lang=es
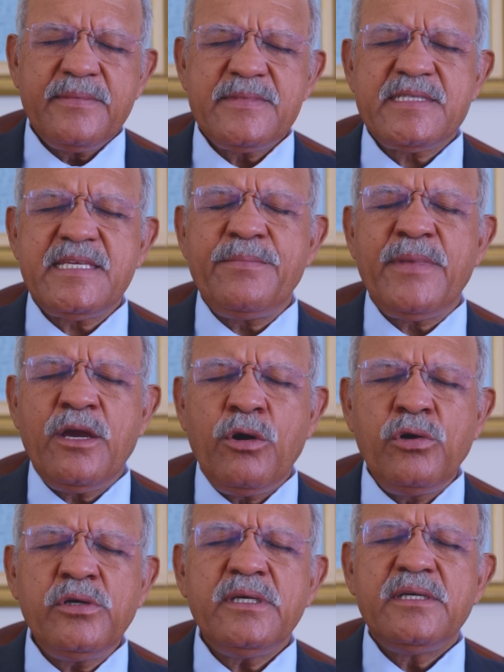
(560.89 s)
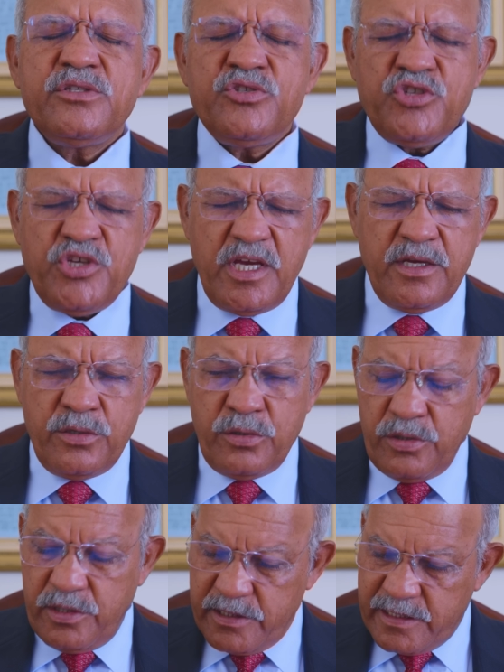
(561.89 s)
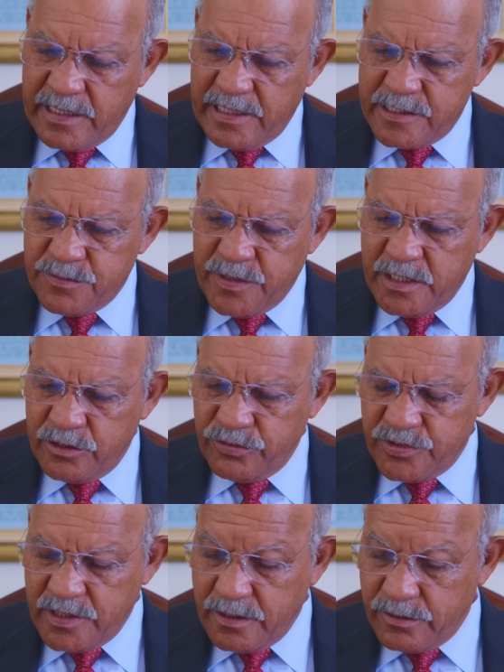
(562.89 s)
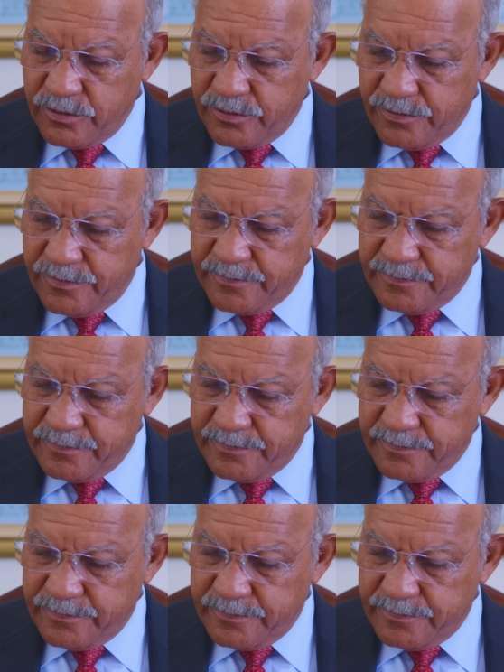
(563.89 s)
Simeón, lleno del Espíritu Santo.